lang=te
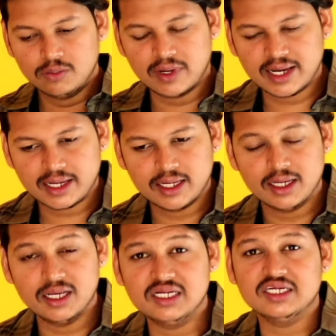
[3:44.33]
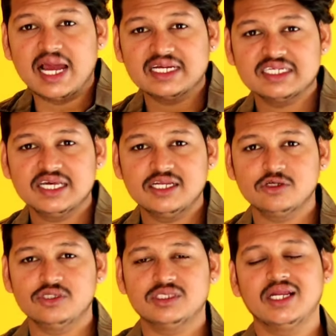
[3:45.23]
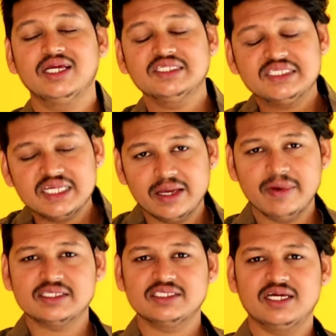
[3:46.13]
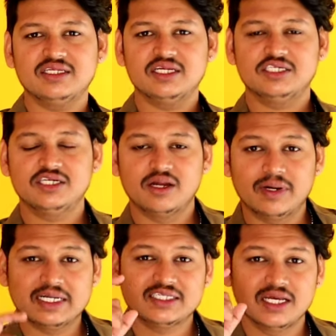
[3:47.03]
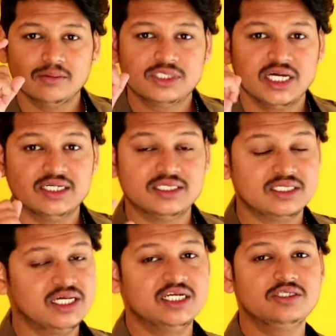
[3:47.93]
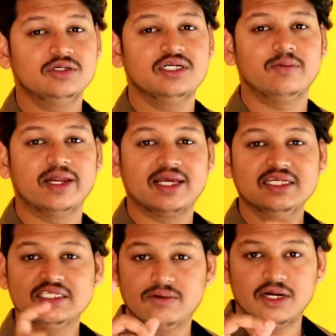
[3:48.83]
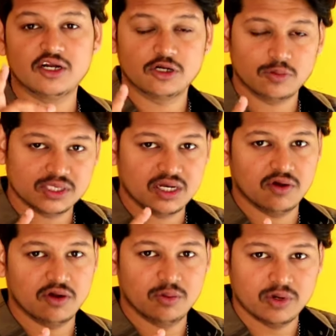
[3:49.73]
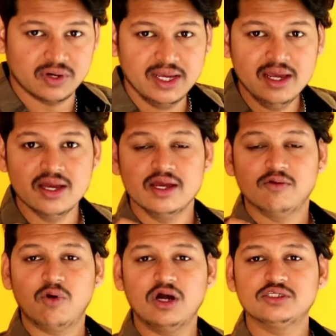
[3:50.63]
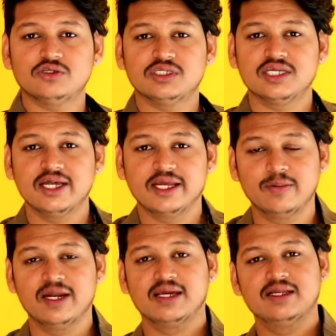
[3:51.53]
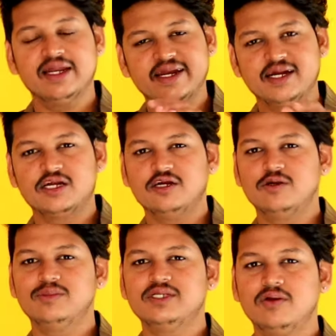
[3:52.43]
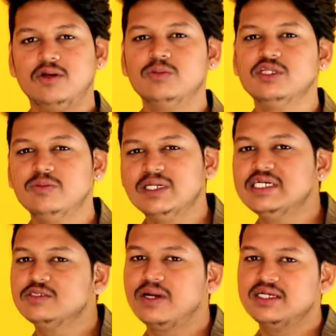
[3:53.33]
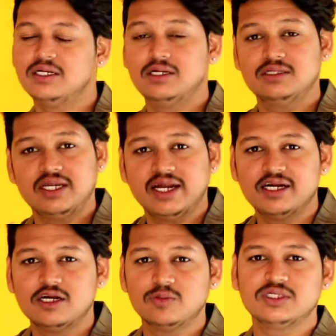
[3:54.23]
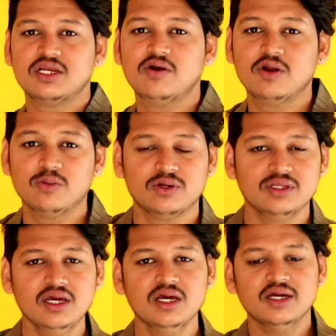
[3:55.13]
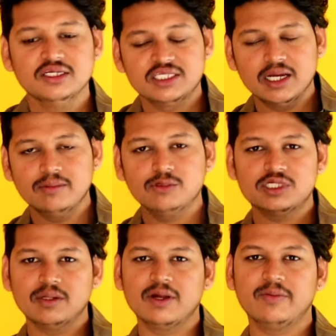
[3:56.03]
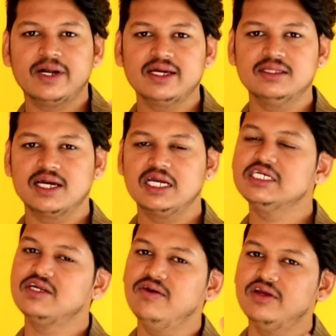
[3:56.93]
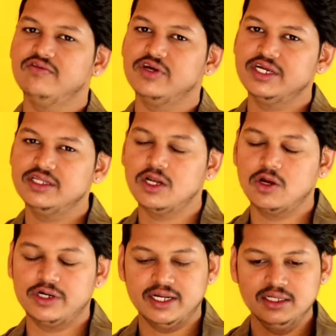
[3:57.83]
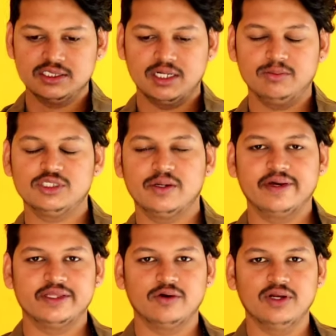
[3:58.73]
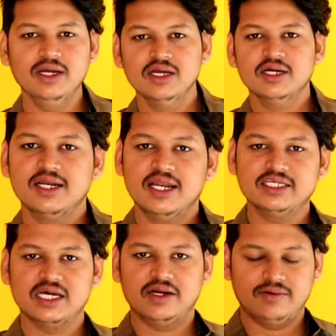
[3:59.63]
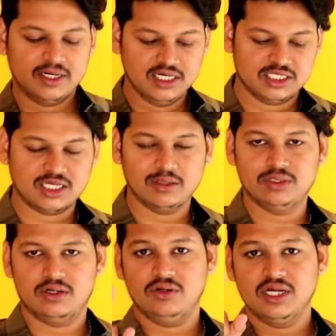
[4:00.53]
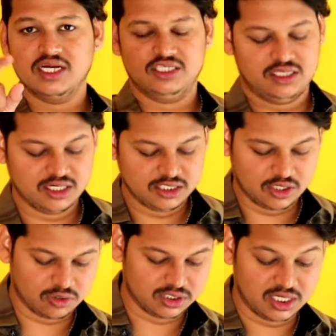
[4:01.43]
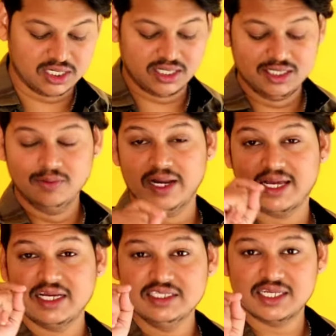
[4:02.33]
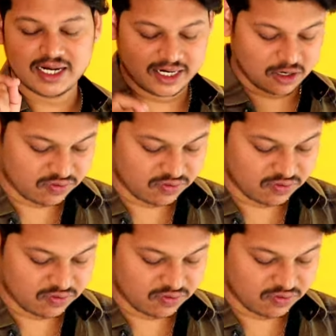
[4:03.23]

మనకి యాక్సెసరీస్ వచ్చేసరికి సేమ్ యాక్సెసరీస్ వేసిండు అనమాట సేమ్ షేడ్స్ షేడ్స్ ఇట మనకి సెవెన్ హండ్రెడ్ రూపీస్లో అవైలబుల్ ఉన్నాయి వాచ్ వచ్చేసరికి మనకి నైన్ హండ్రెడ్ రూపీస్ అవైలబుల్ ఉంది బీట్స్ బ్రాస్లెట్ త్రీ హండ్రెడ్ రూపీస్ అవైలబుల్ ఉంది సేమ్ టు సేమ్ అనమాట ఇందాక వేసినవే ఇందులో ఇట సేమ్ టు సేమ్ అయితే ఉన్నాయి లింక్స్ అనేవి డిస్క్రిప్షన్లో ఉంటాయి ఖచ్చితంగా చెక్అవుట్ చేయండి ఇది మనకి సెకండ్